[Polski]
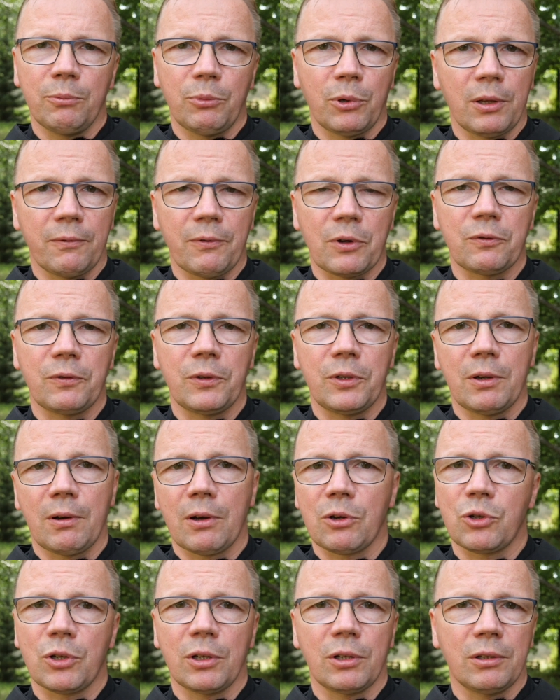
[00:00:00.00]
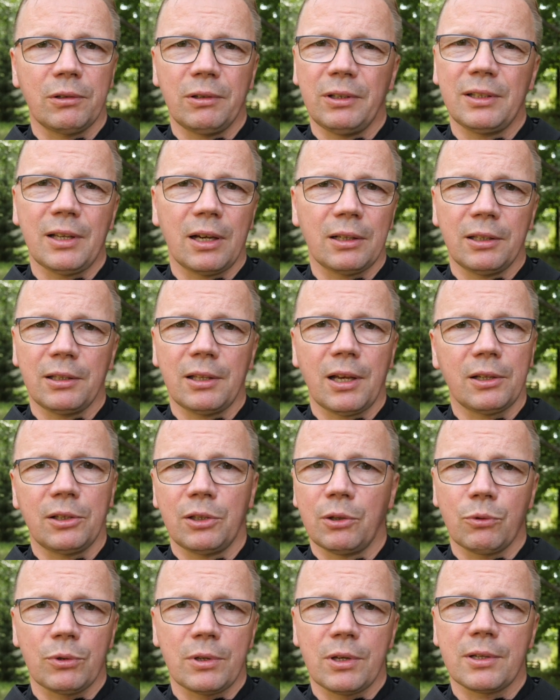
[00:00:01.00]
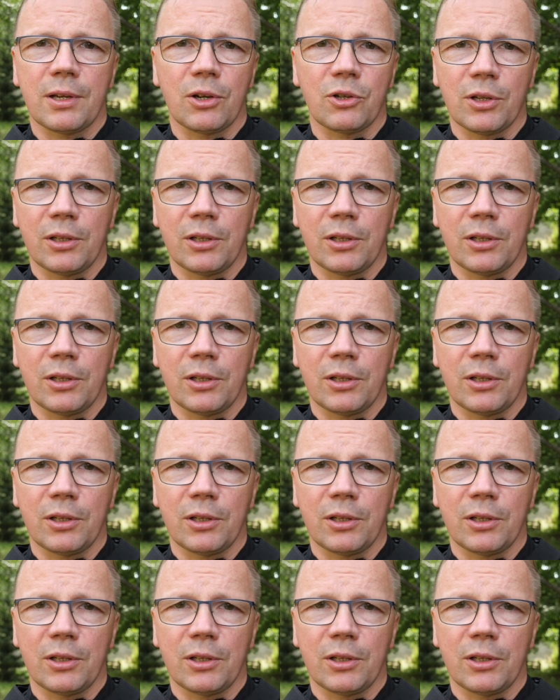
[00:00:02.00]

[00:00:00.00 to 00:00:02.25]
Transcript: ponieważ wiedziała, że i tak, i tak nie uzyska